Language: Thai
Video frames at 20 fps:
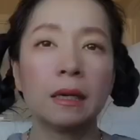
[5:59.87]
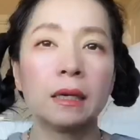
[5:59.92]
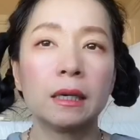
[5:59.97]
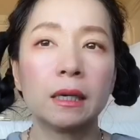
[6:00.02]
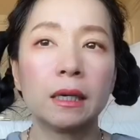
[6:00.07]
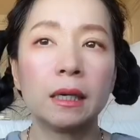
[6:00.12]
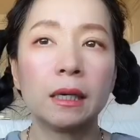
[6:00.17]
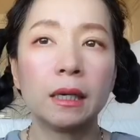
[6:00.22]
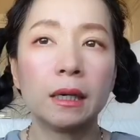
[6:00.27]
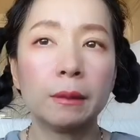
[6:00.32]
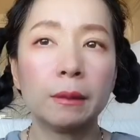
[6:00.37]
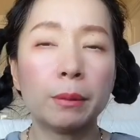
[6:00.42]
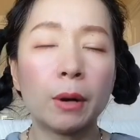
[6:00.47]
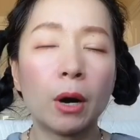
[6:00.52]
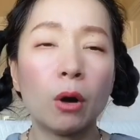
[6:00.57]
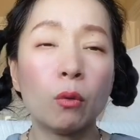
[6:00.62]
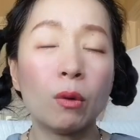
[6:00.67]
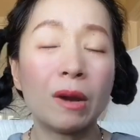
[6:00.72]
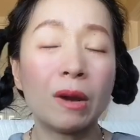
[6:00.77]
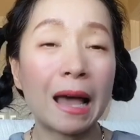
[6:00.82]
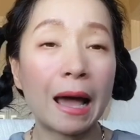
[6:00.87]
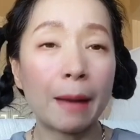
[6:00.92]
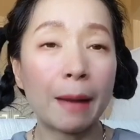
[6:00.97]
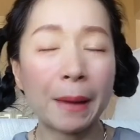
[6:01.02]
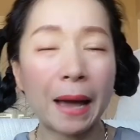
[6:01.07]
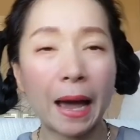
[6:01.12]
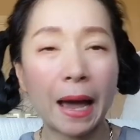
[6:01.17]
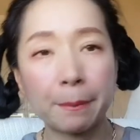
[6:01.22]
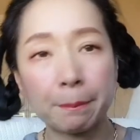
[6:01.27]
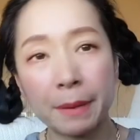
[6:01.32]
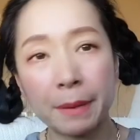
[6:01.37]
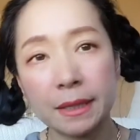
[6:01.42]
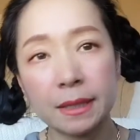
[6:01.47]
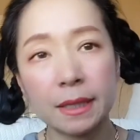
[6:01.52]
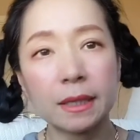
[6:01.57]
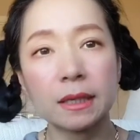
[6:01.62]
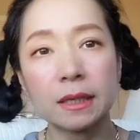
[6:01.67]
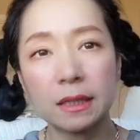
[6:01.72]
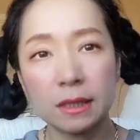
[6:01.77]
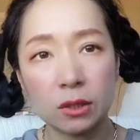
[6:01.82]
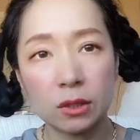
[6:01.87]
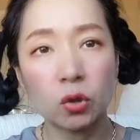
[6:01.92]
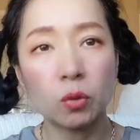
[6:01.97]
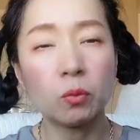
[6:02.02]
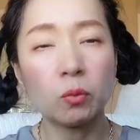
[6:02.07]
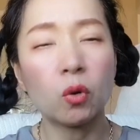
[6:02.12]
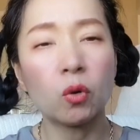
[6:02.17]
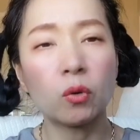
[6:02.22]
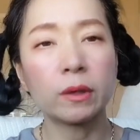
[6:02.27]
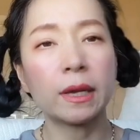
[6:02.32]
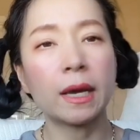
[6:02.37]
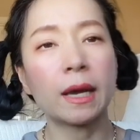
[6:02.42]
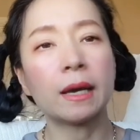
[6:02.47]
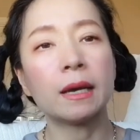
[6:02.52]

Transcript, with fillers: เอ่อพอเวลาผ่านไปสักหนึ่งชั่วโมงเนี่ย